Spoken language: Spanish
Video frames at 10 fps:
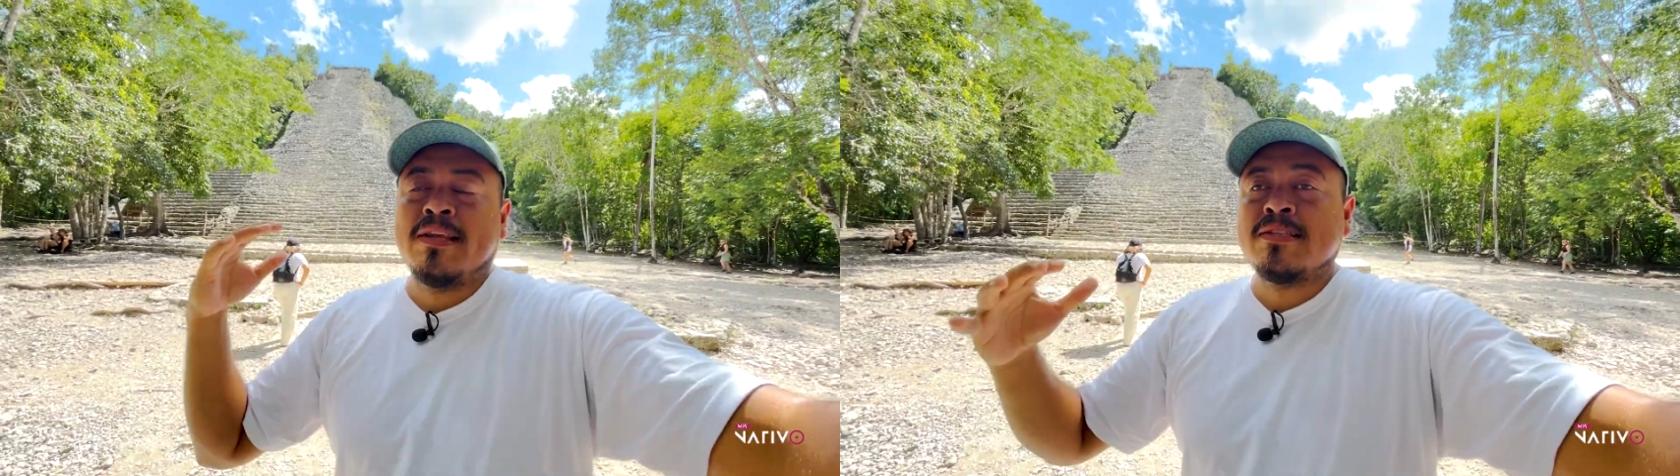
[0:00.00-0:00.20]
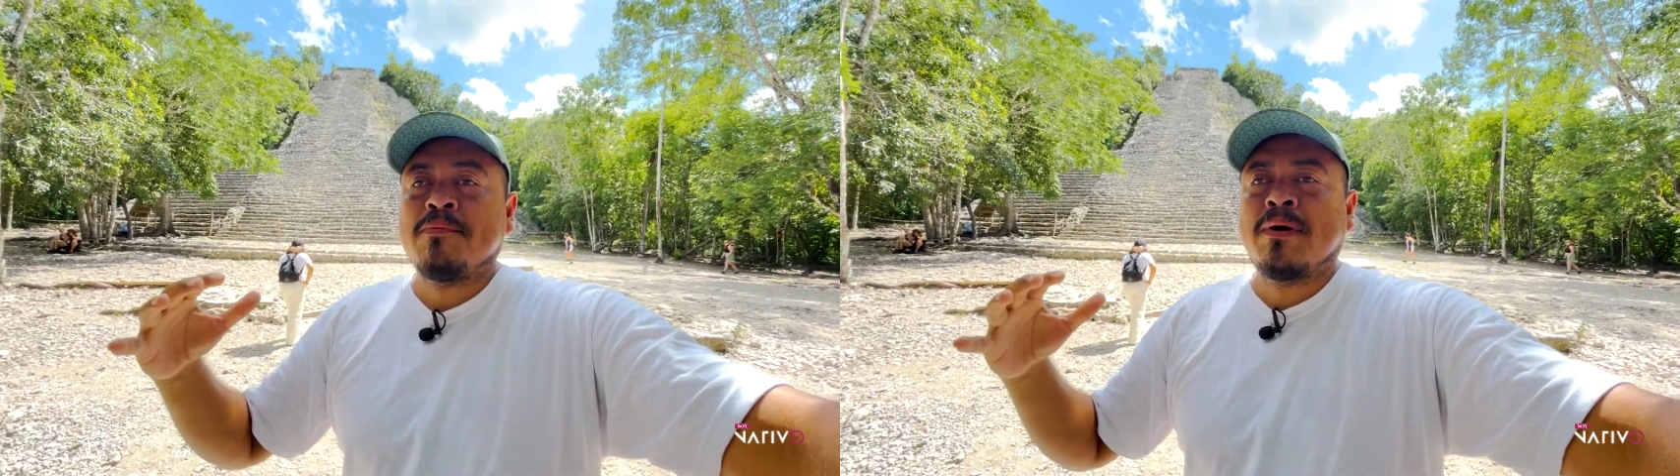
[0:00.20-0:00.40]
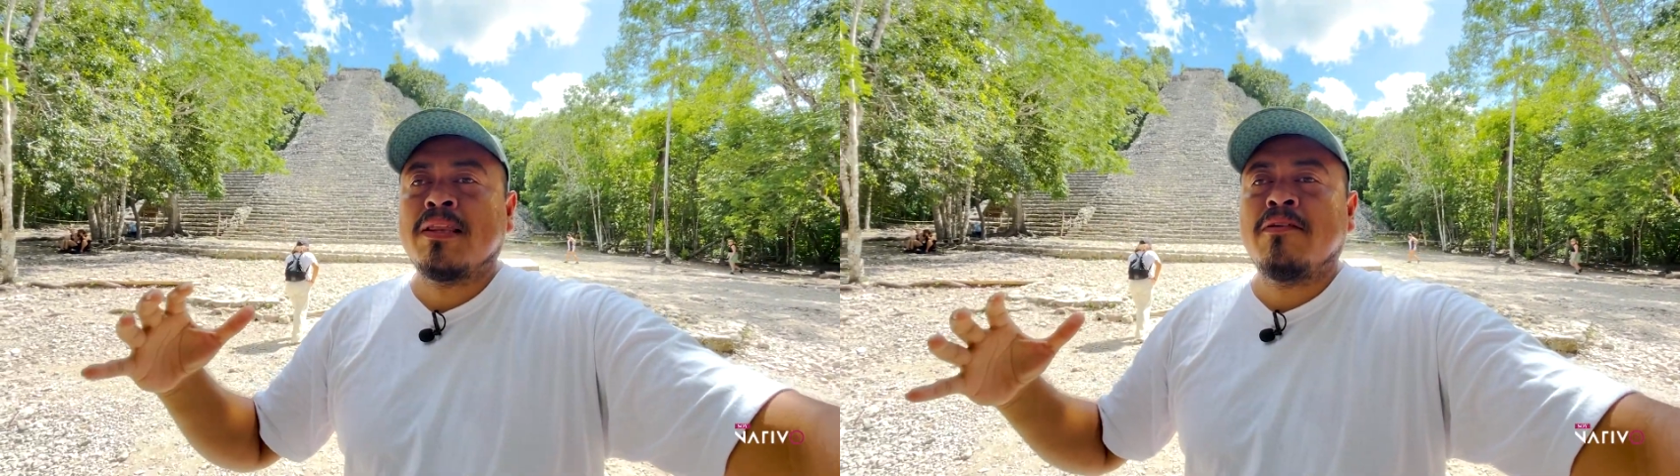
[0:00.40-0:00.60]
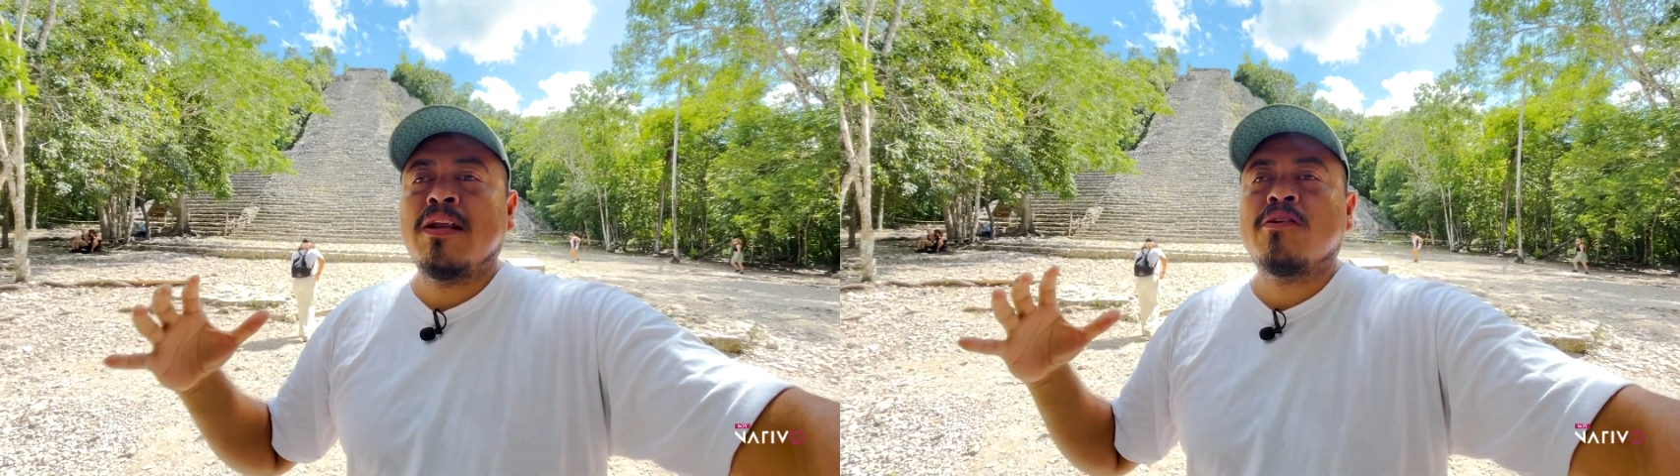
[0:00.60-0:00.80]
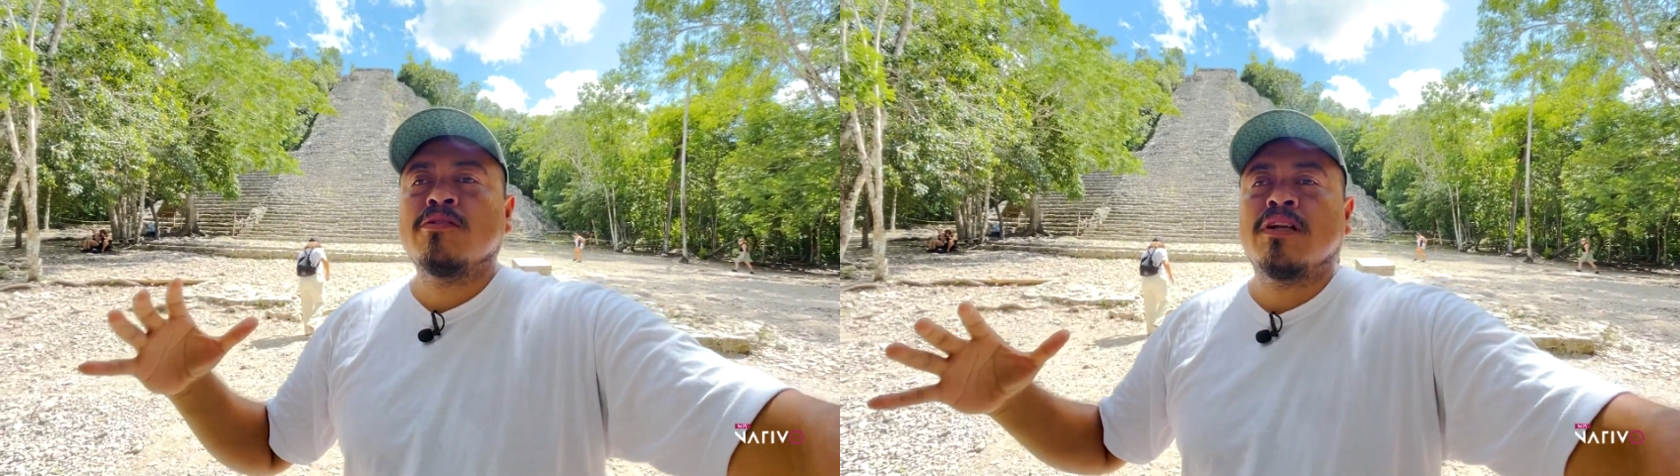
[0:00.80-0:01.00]
De esta parte van
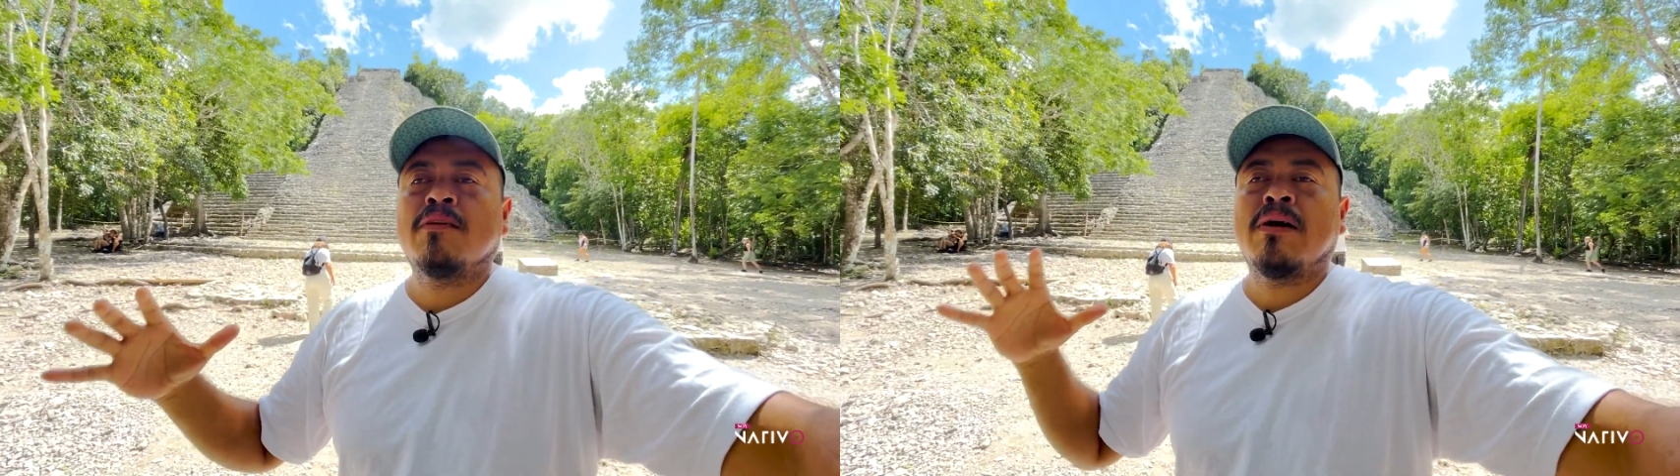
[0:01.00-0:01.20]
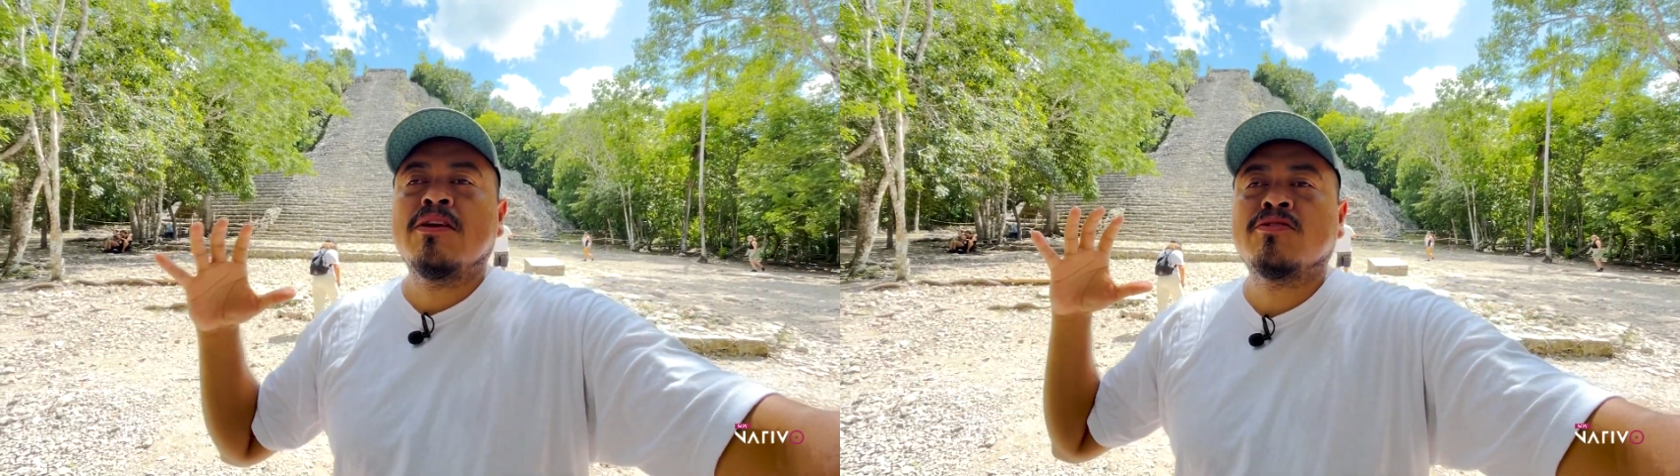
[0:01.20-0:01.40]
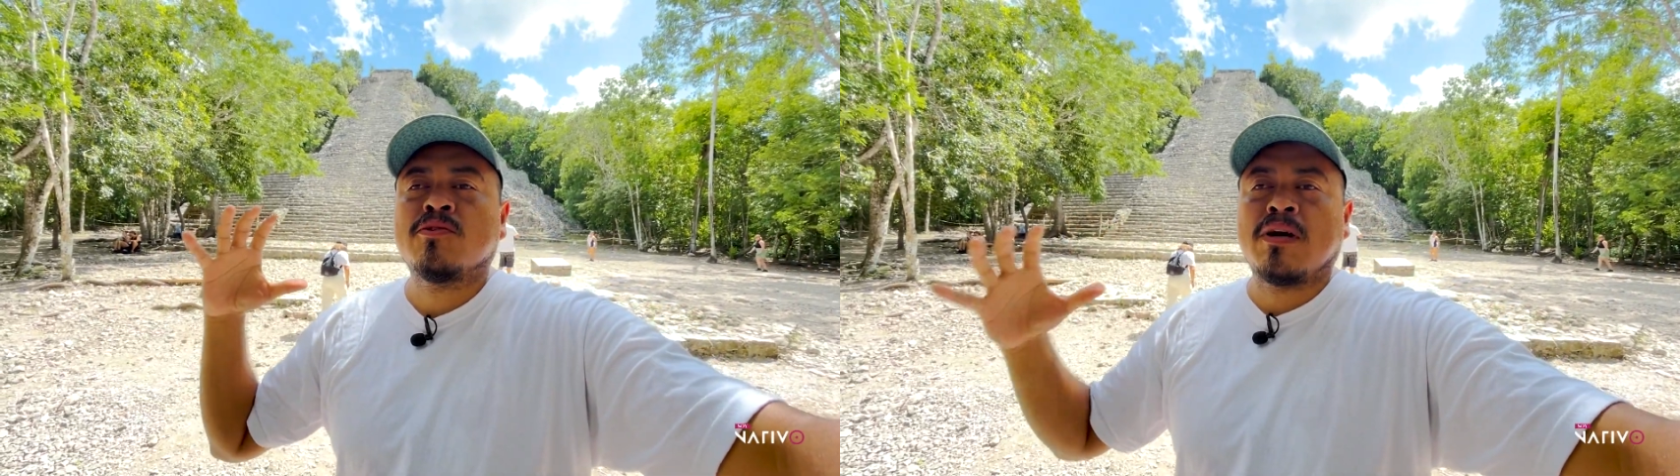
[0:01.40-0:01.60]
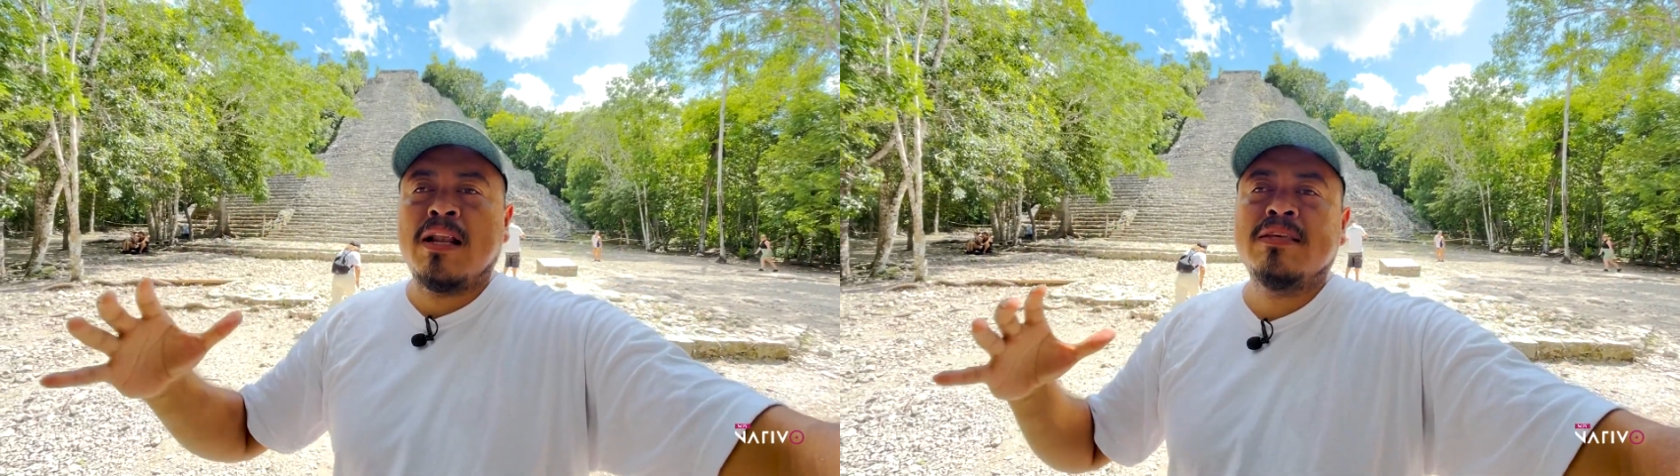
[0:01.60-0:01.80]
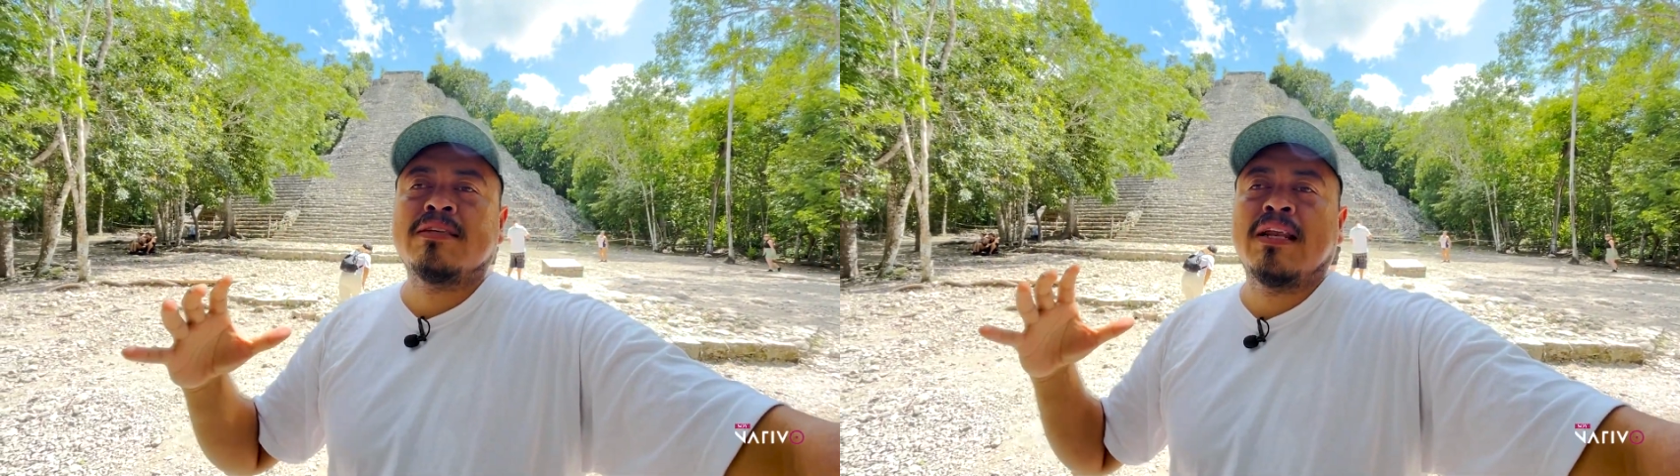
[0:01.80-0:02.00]
a encontrar varios
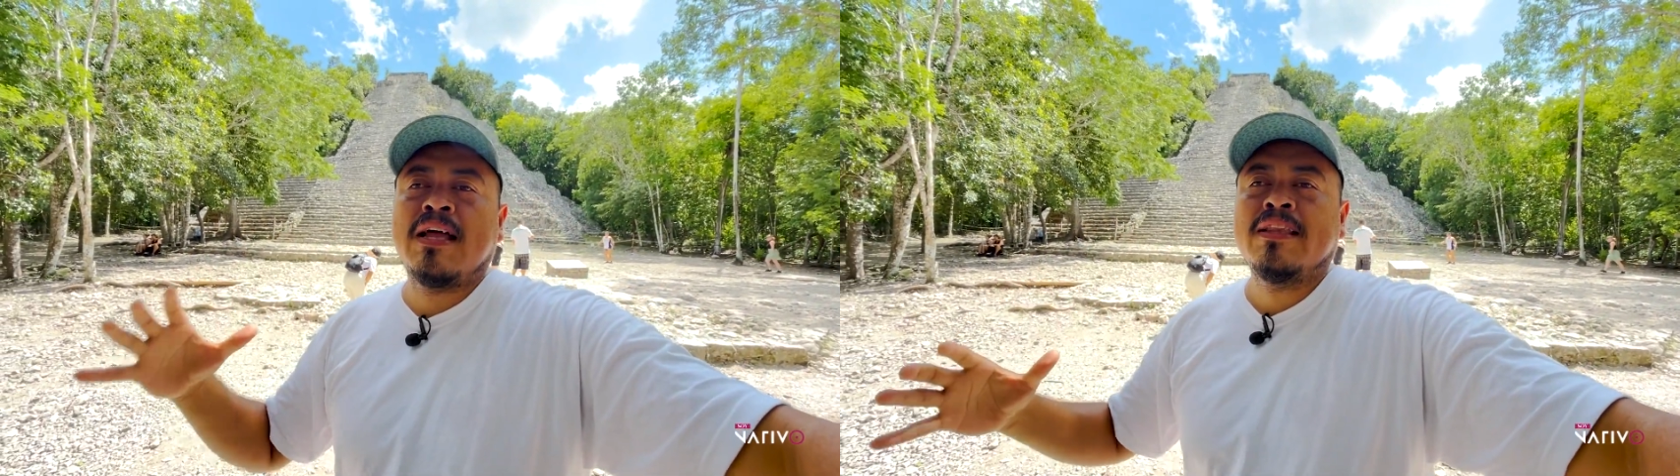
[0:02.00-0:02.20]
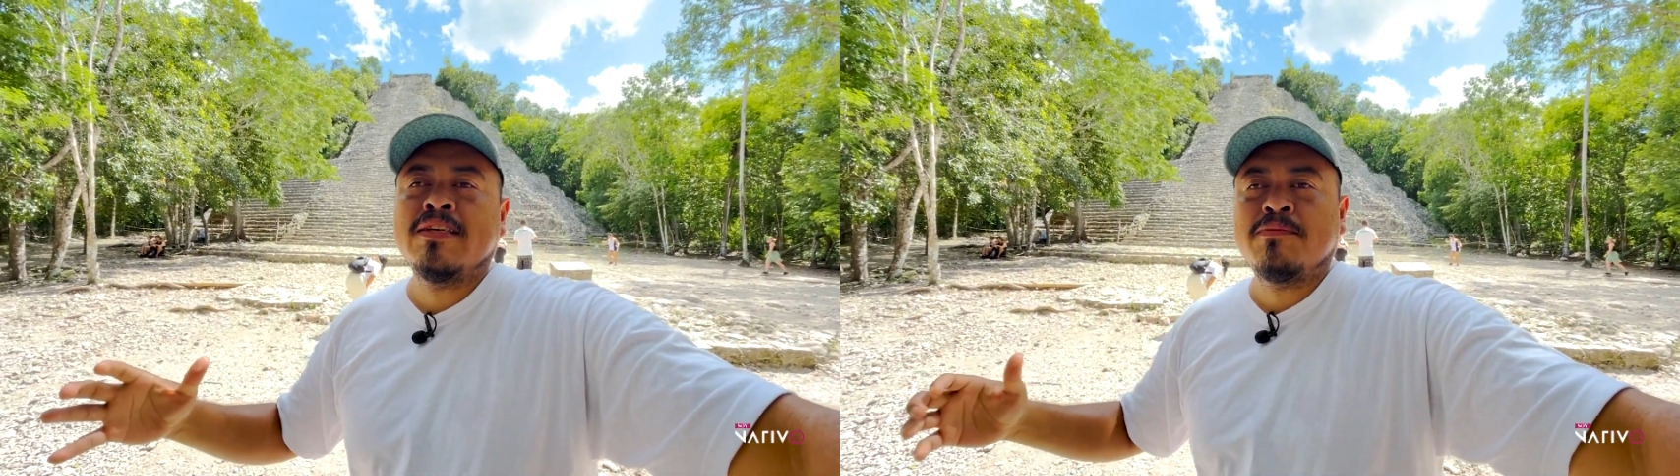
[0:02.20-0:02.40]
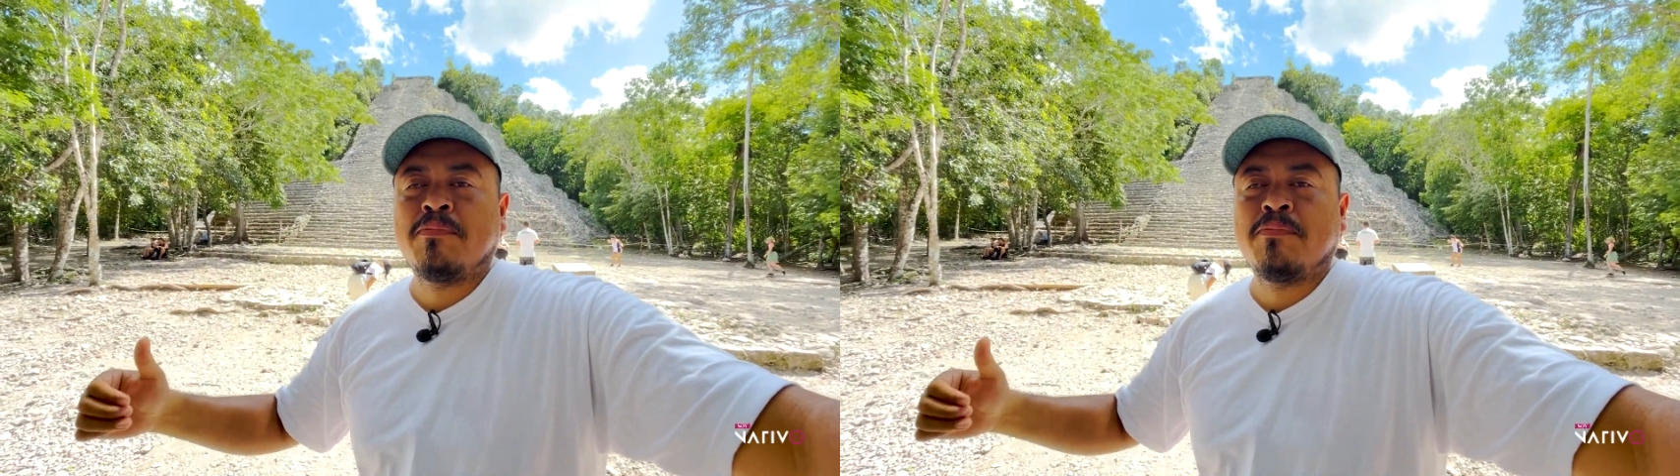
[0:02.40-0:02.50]
tocalis grandes,